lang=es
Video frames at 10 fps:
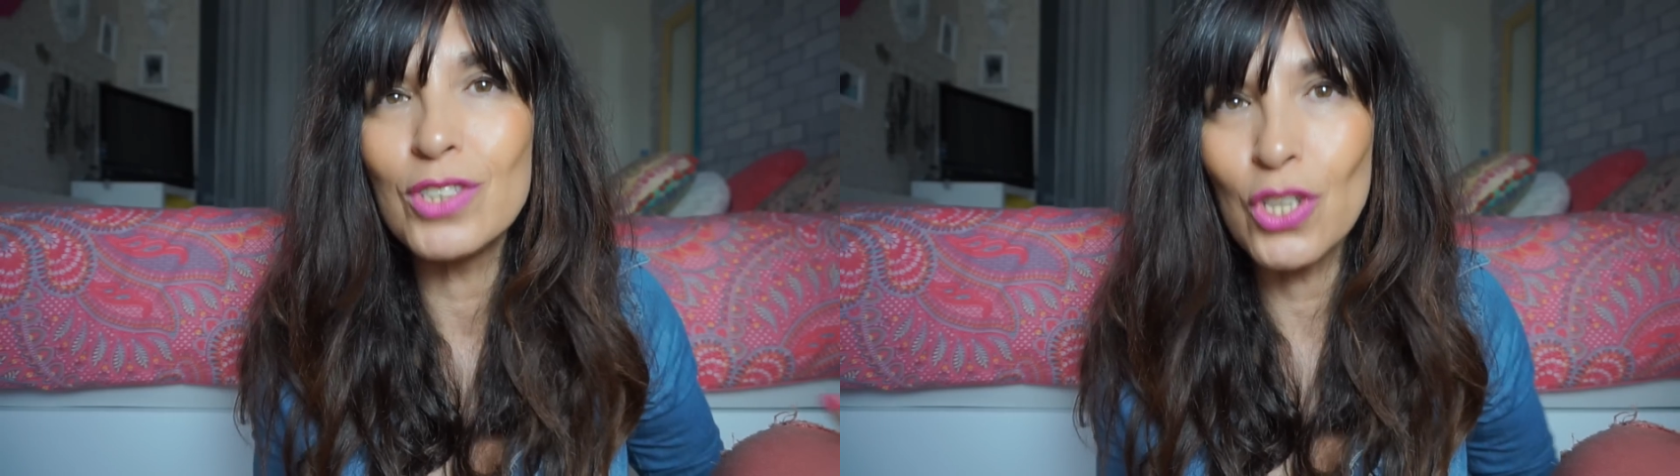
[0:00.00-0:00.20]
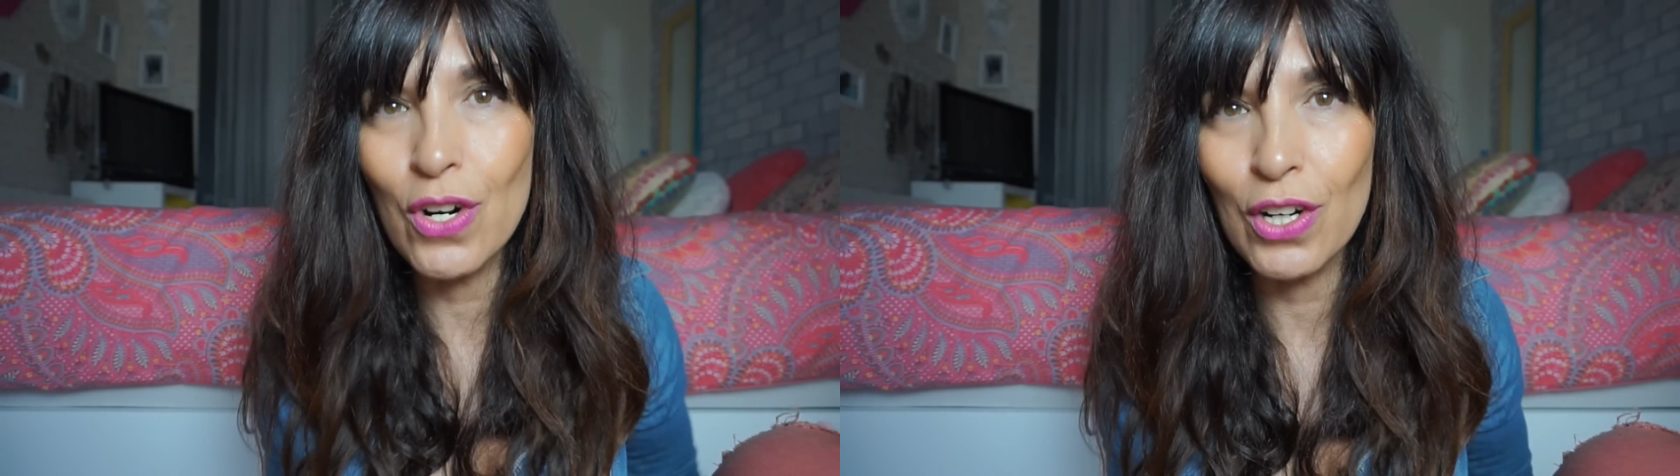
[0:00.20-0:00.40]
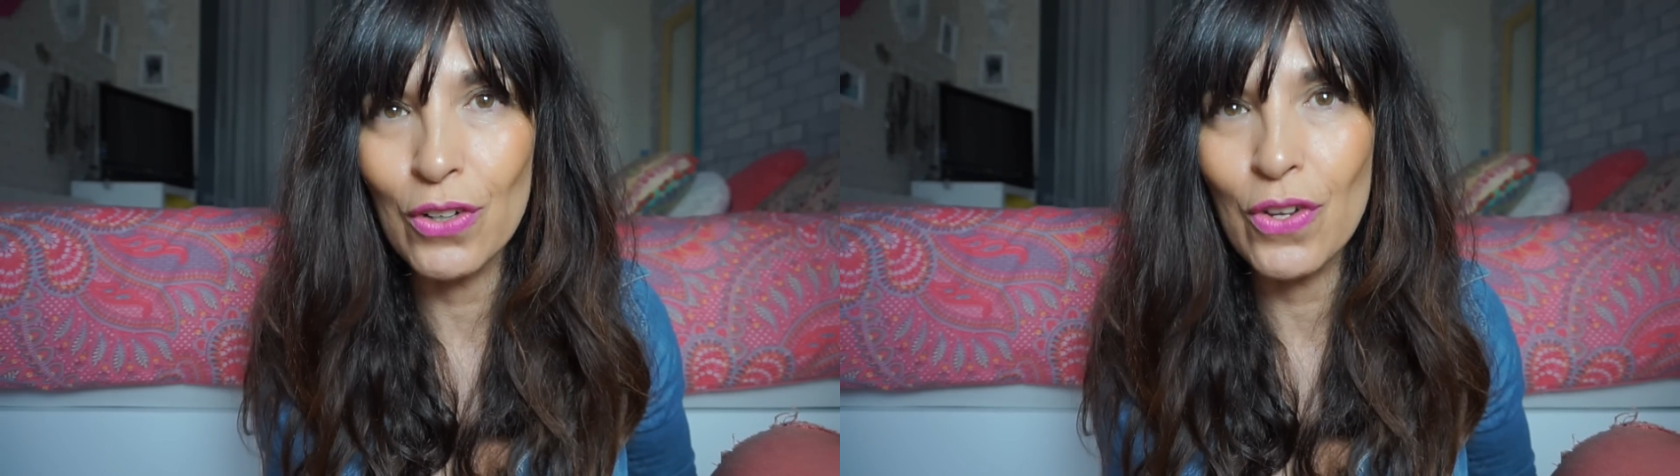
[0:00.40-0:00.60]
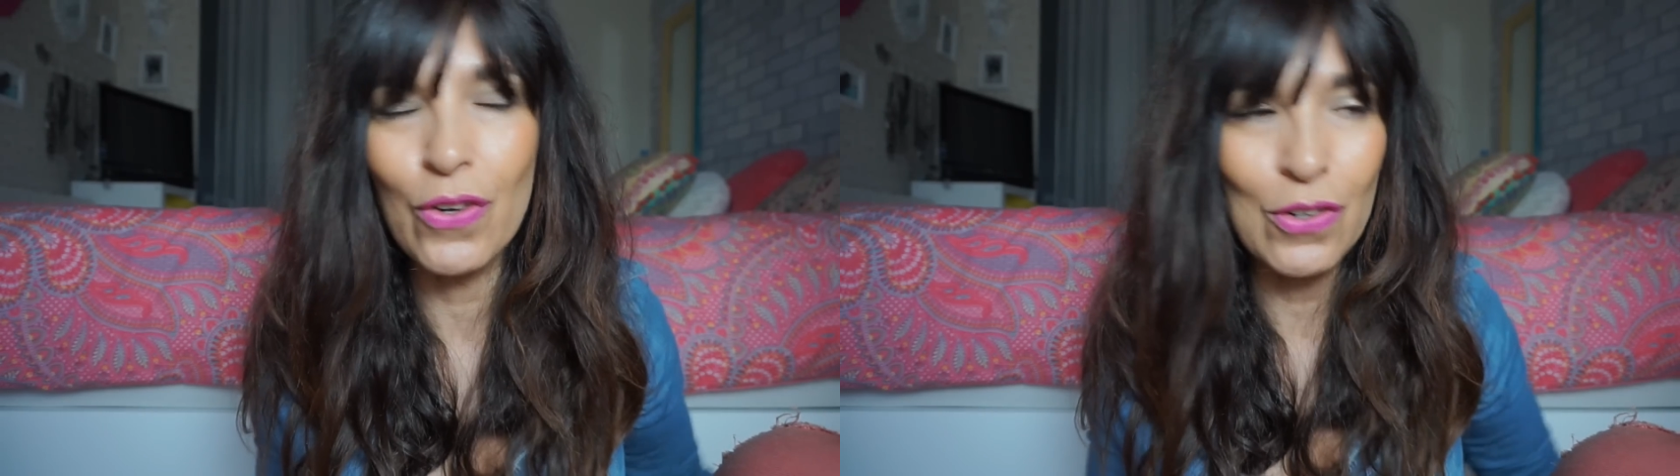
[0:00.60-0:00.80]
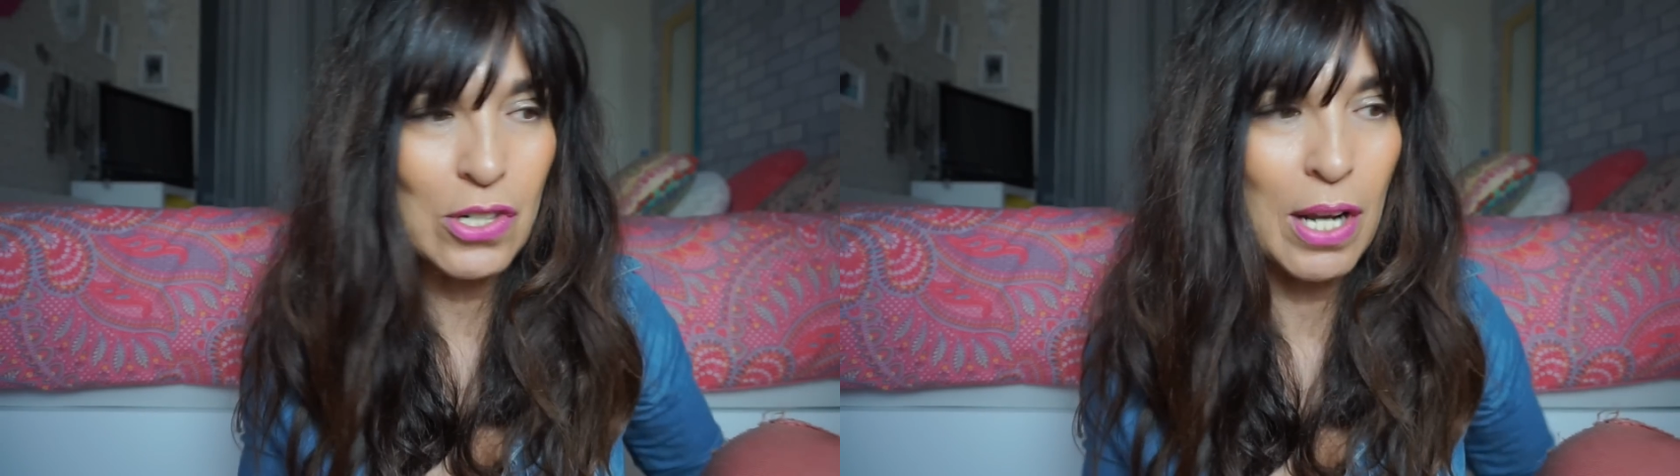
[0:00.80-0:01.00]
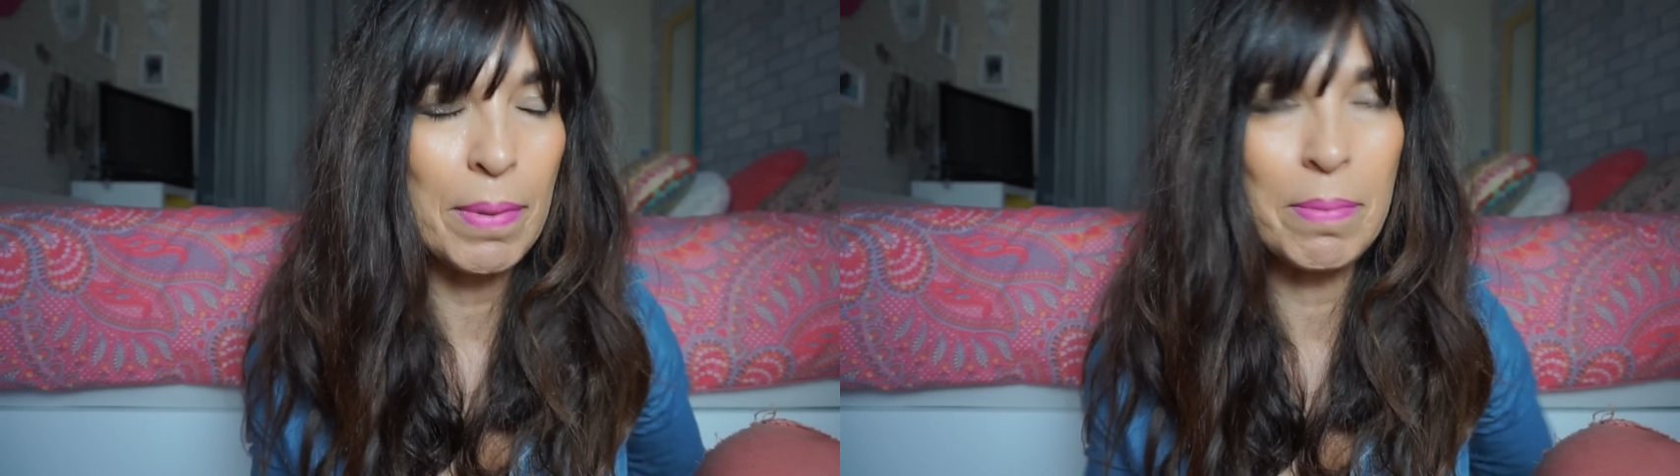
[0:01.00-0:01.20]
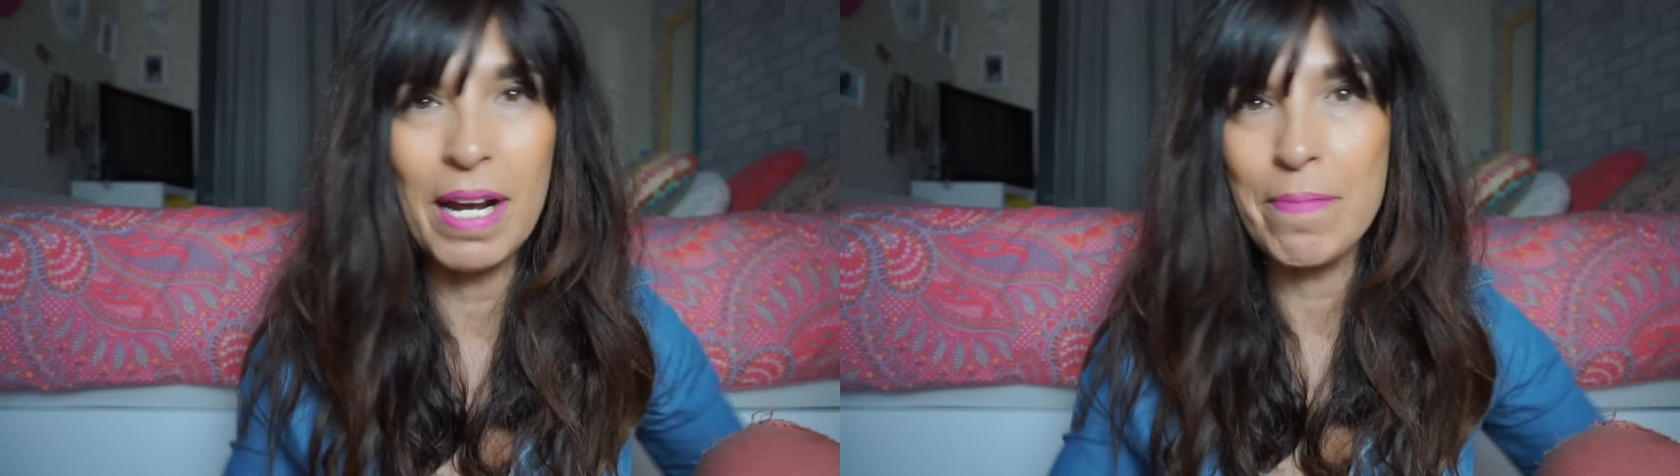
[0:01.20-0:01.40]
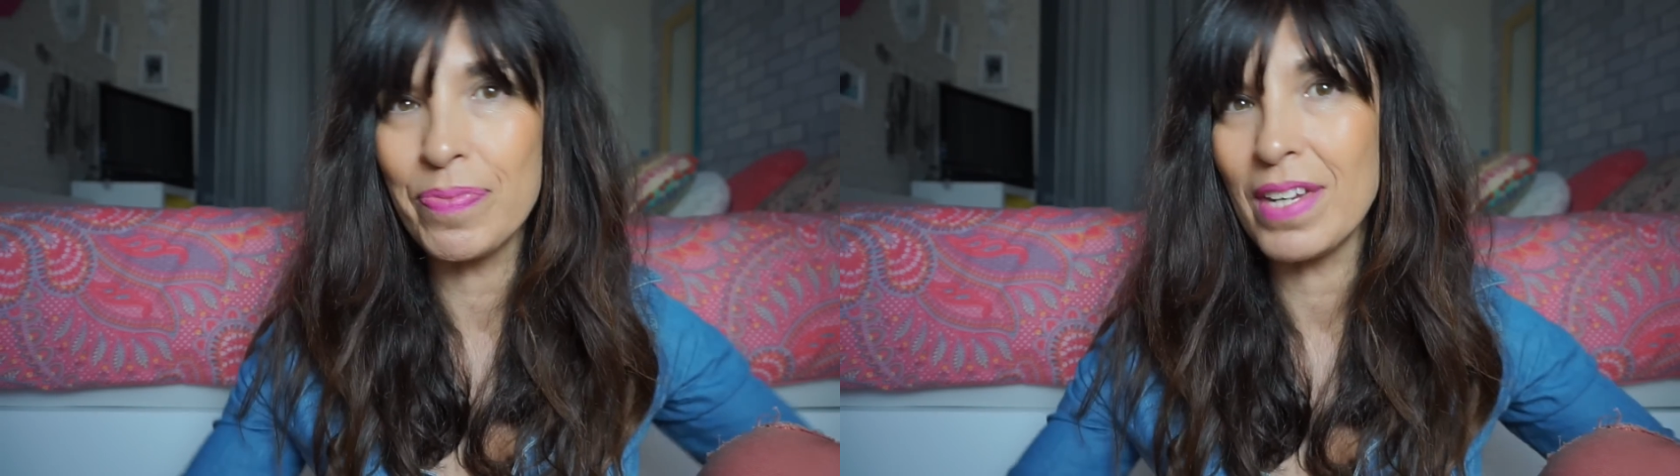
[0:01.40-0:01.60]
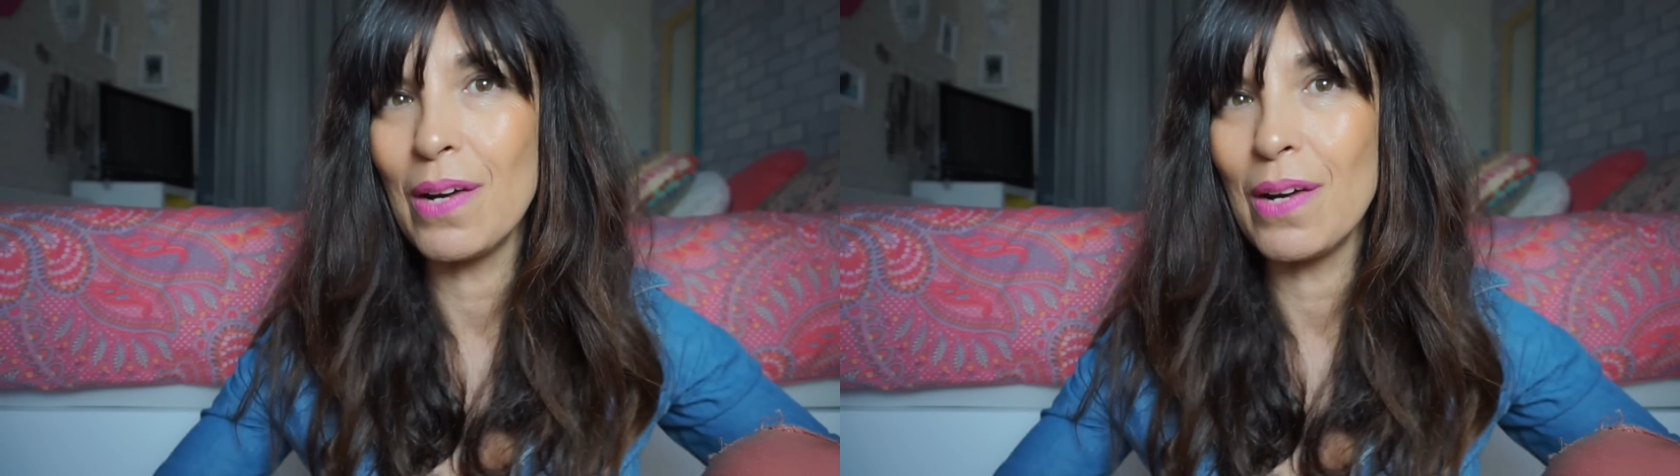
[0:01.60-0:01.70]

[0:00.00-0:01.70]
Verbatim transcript: yo lo reconozco, yo soy la primera,